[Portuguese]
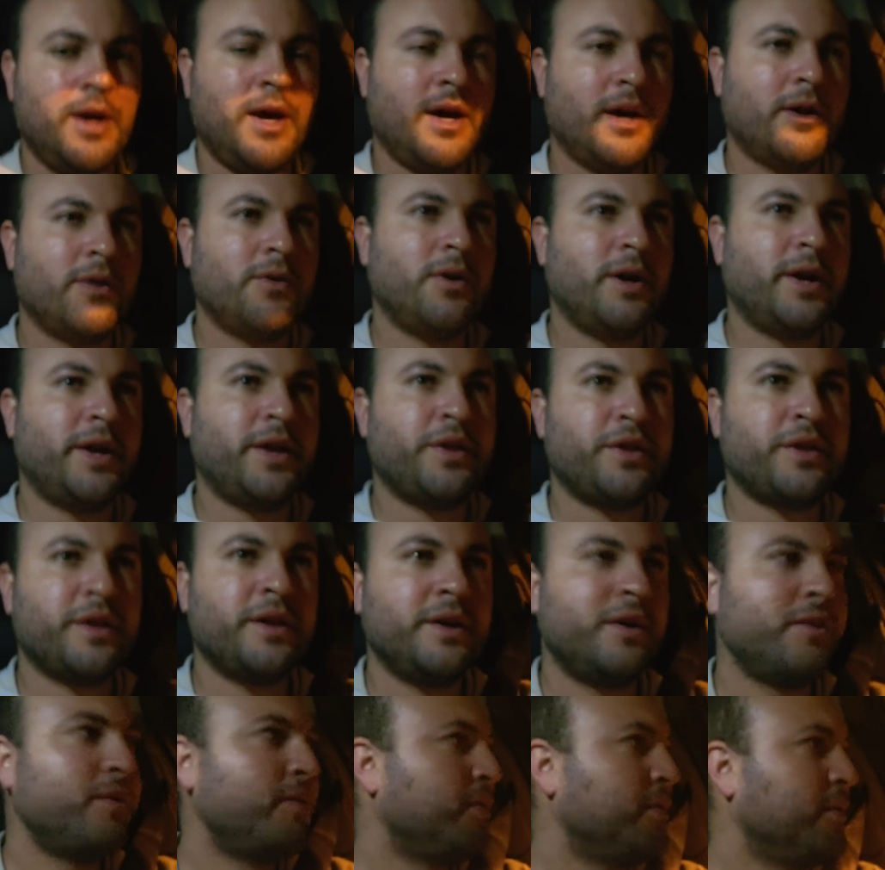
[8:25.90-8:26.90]
Agora
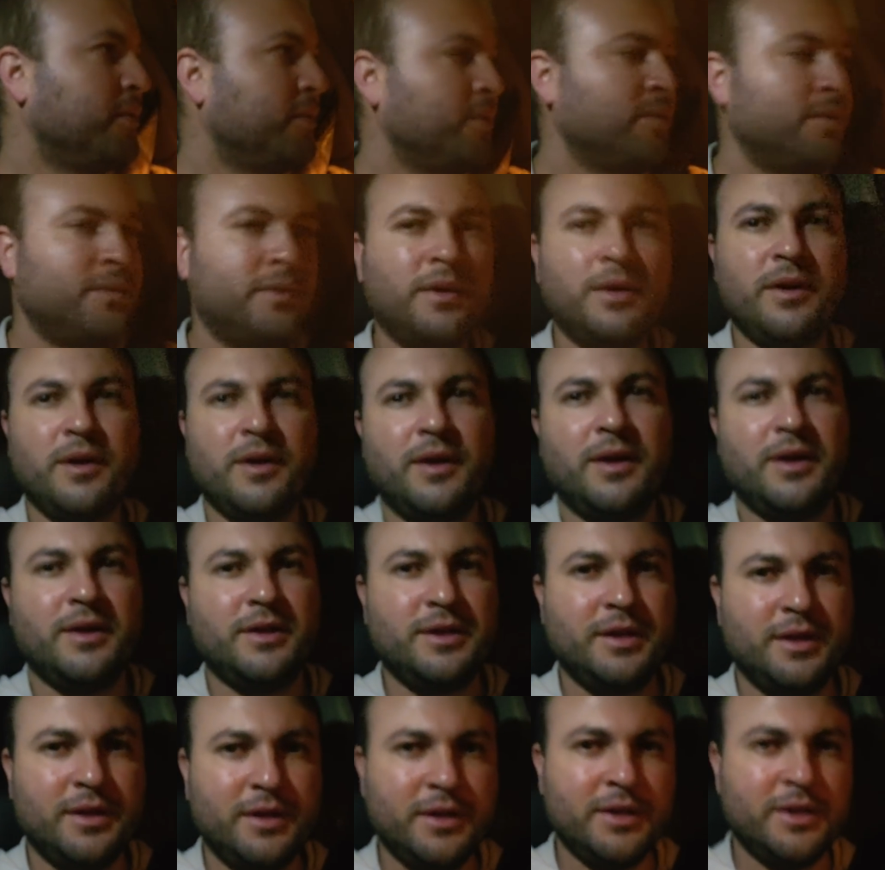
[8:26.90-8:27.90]
são.
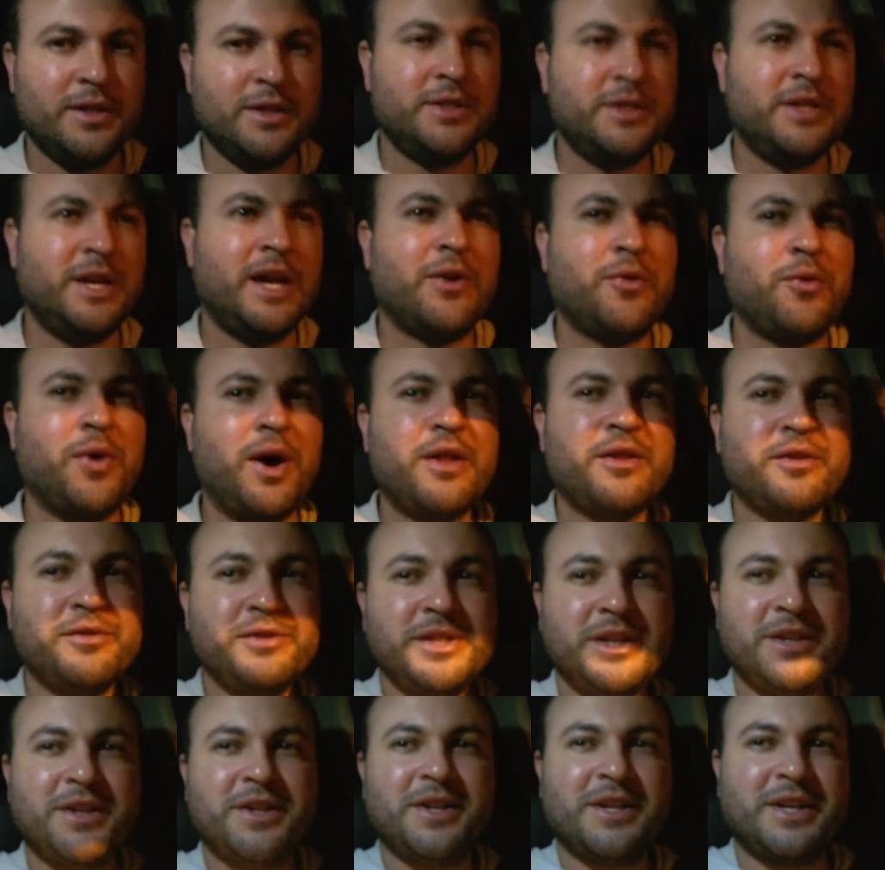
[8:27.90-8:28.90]
Já é quase
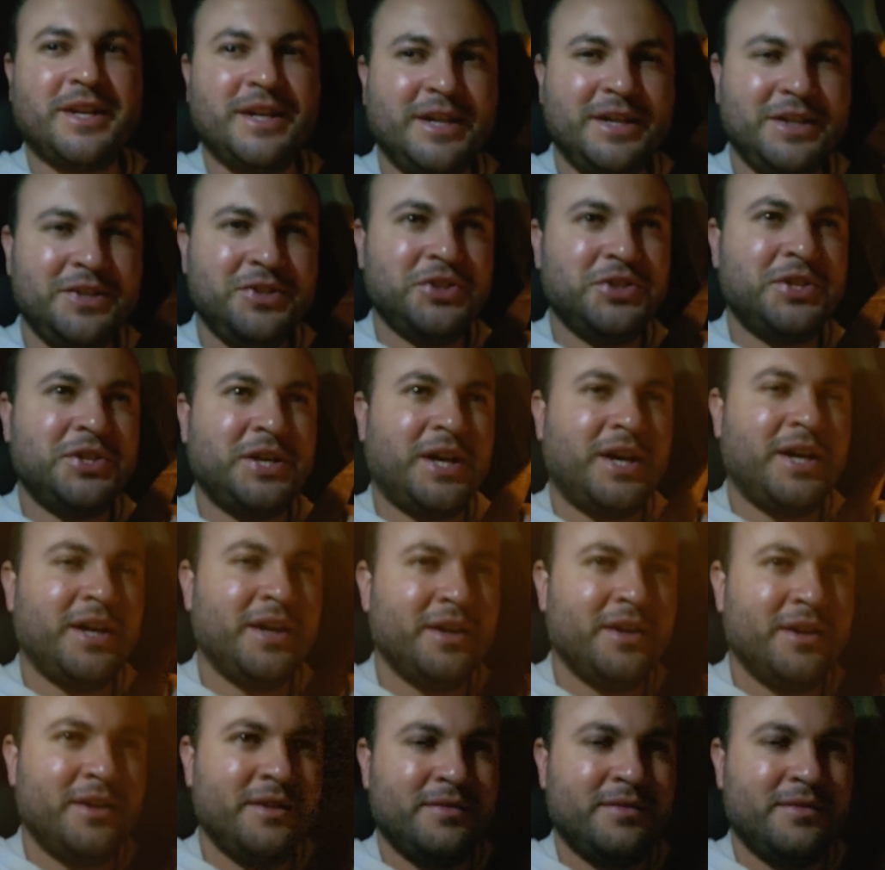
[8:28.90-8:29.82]
o dia seguinte já.